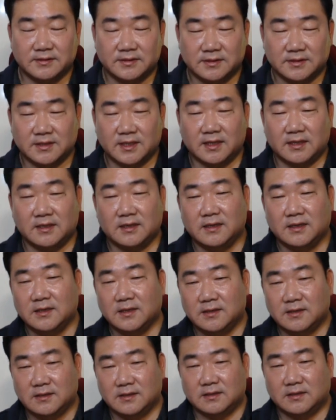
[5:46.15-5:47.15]
근데
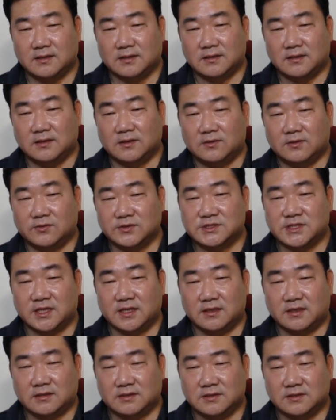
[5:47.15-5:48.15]
어,
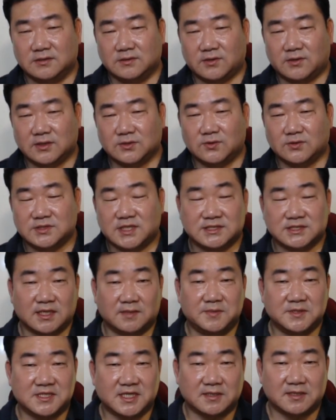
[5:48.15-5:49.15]
본체 그 황동 자체가
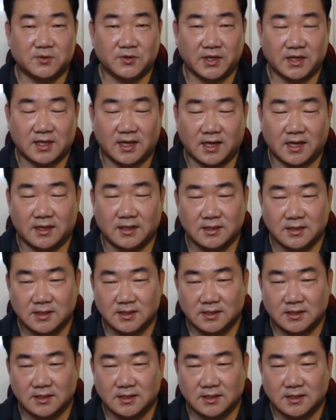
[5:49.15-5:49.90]
비싸다 보니까